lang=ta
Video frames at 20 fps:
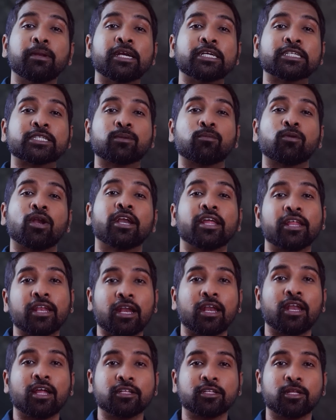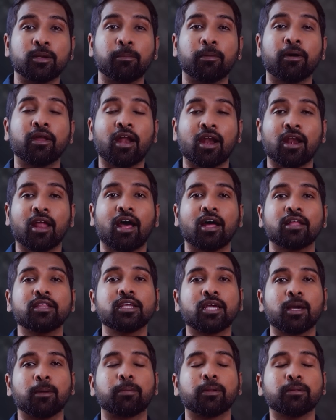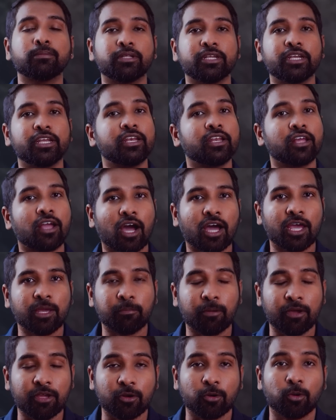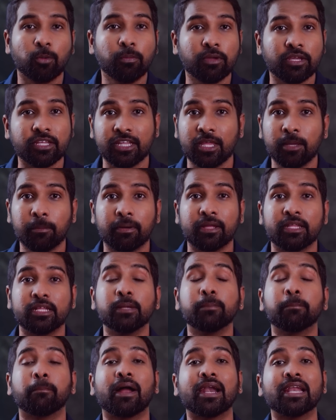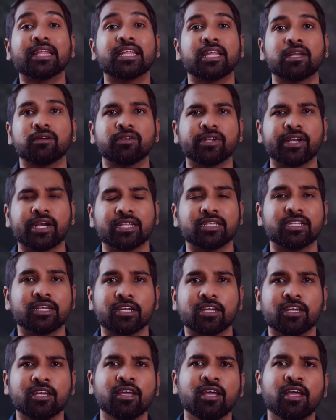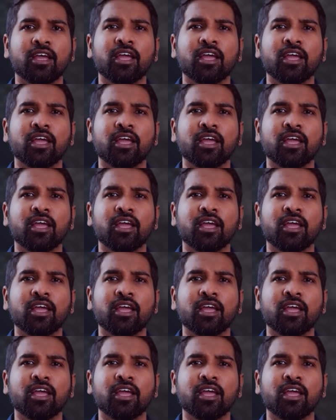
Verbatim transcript: மினிட்ஸ்க்கு முன்னாடி நல்லா இருந்திருப்பார் ஆனால் அதுக்கப்புறம் திடீர்னு காயமாக இருக்கும் இதே மாதிரி பல தடவை நடந்திருக்கு